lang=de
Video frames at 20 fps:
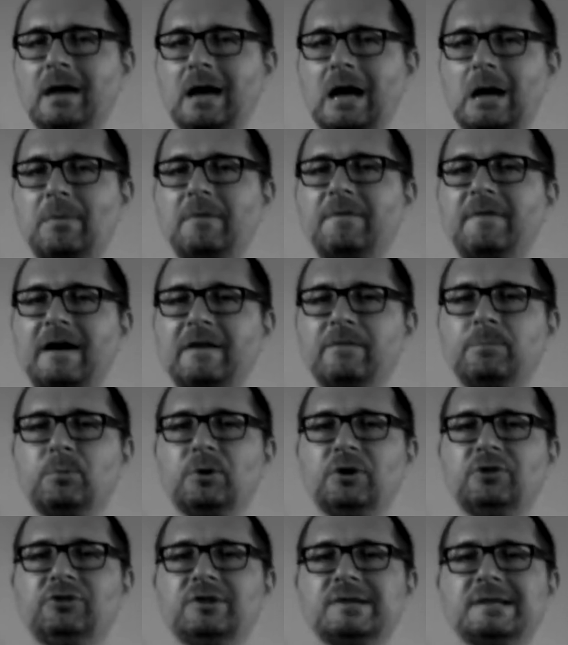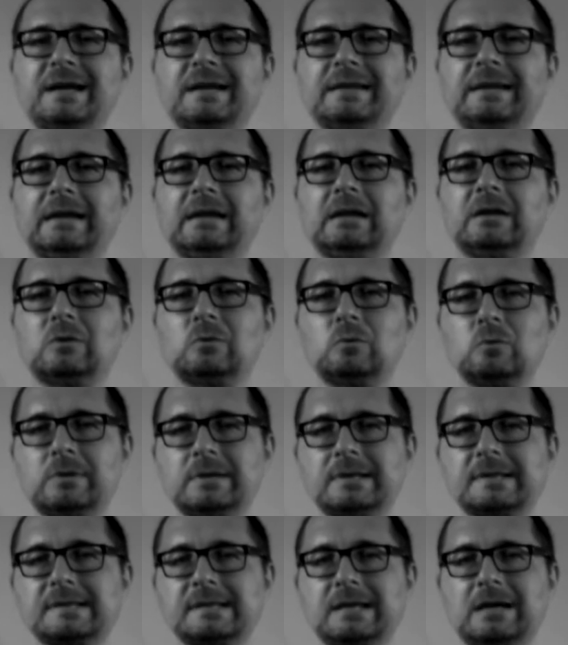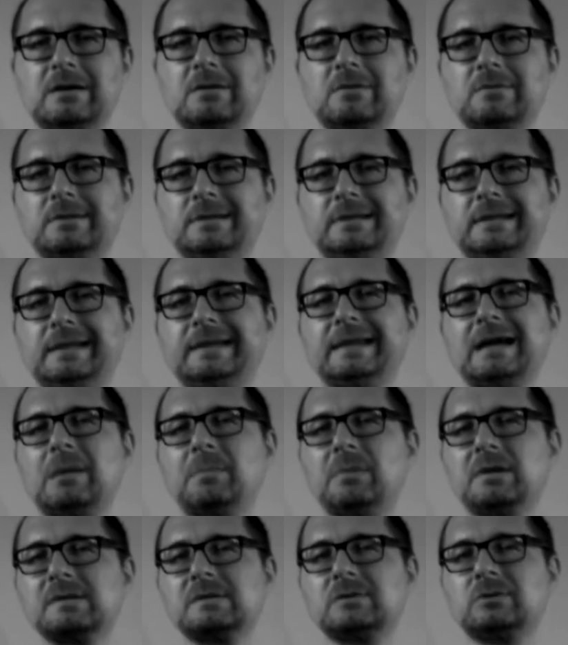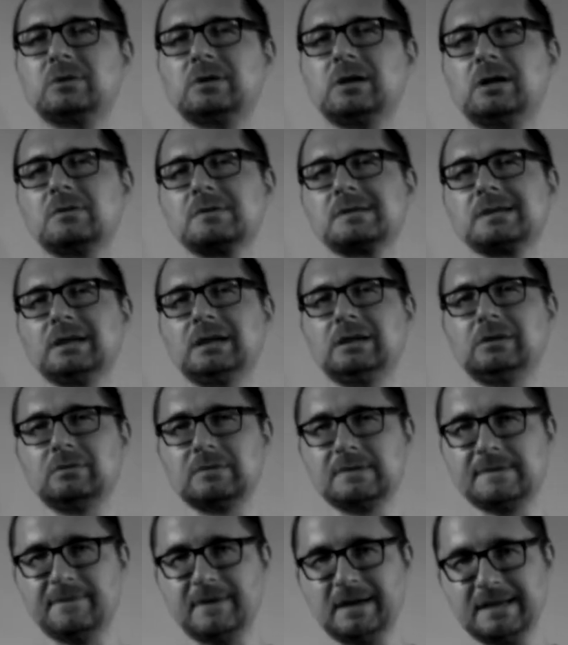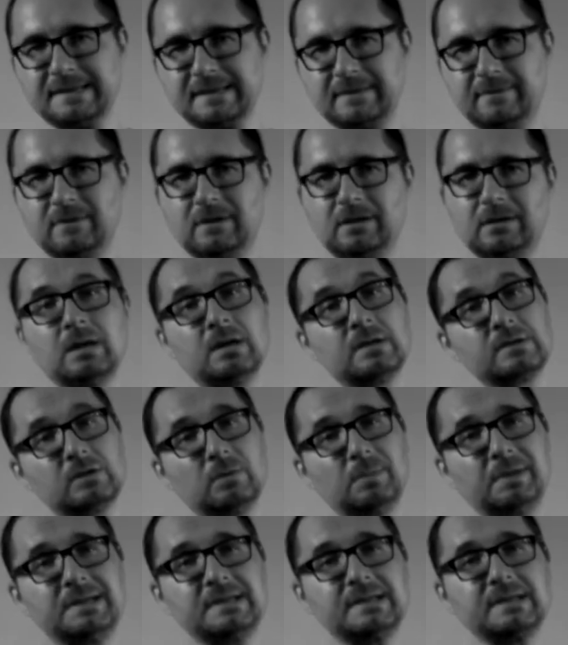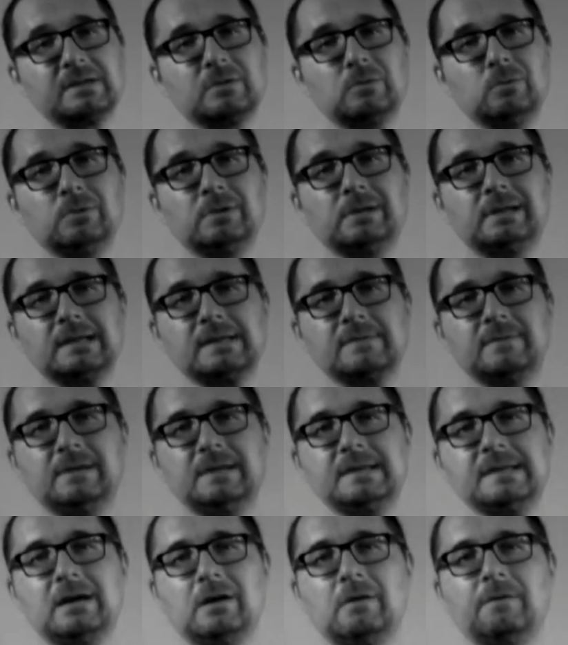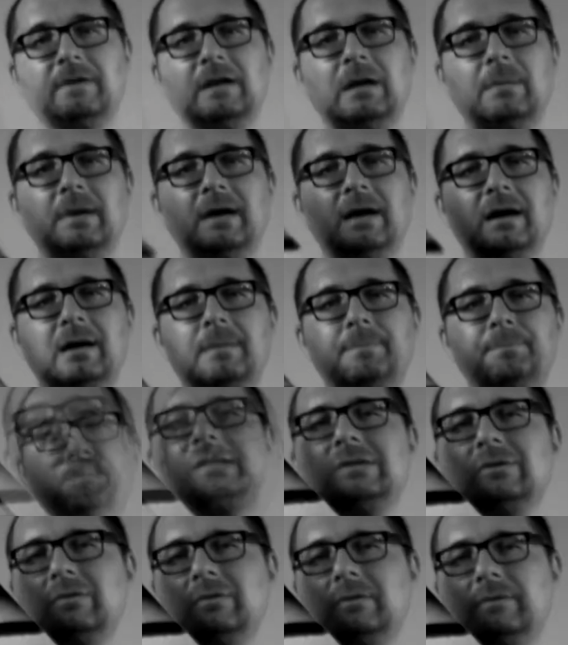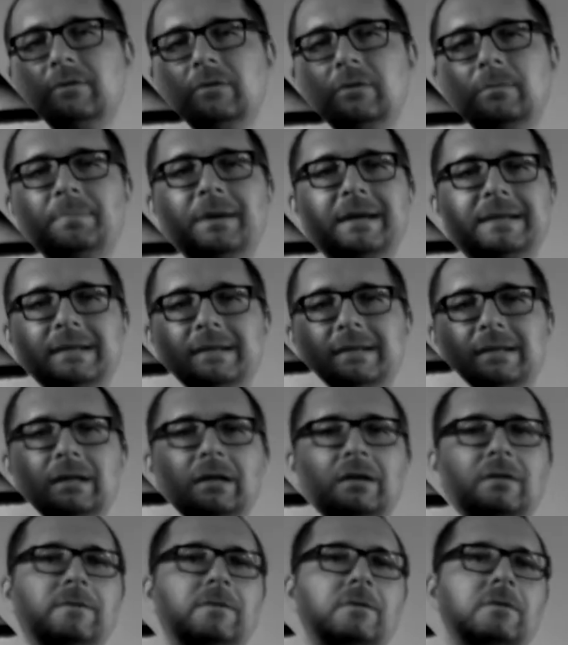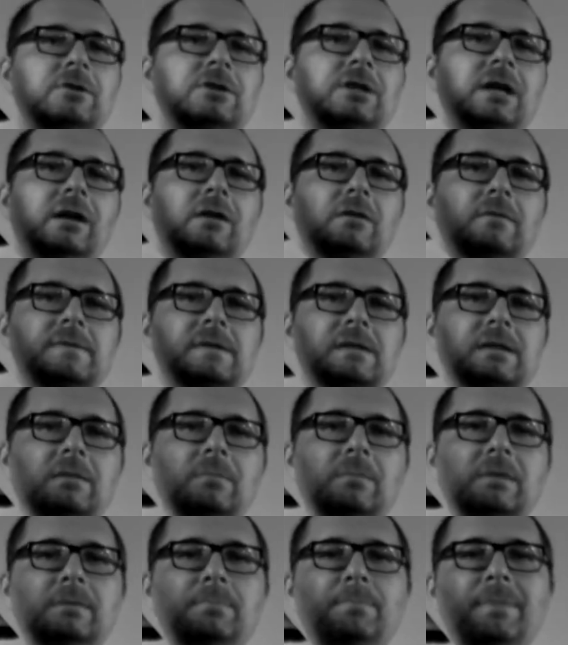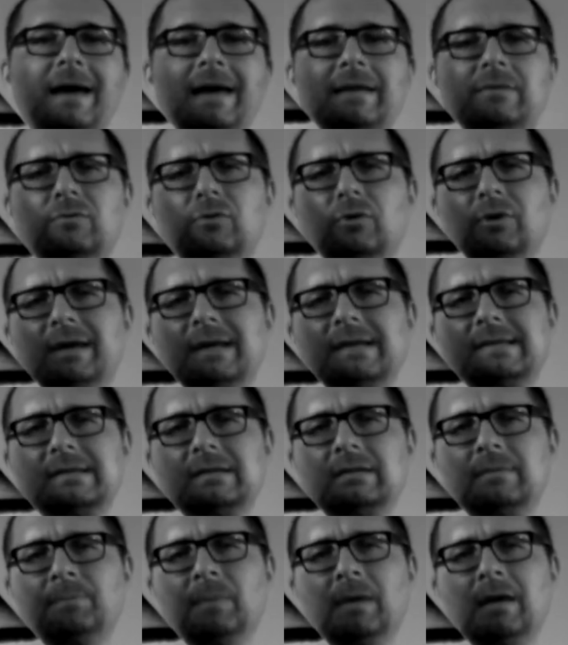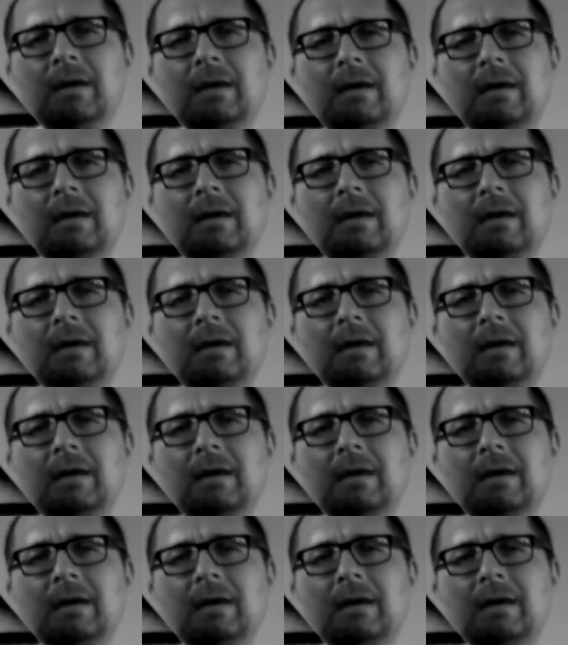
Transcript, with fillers: Aber Five Bridges hat einen guten Sound, der damals durchaus richtungsweisend war. Das Highlight ist hier sicherlich die Adaptation von Pathetik von Tchaikovsky mit Band und Orchester.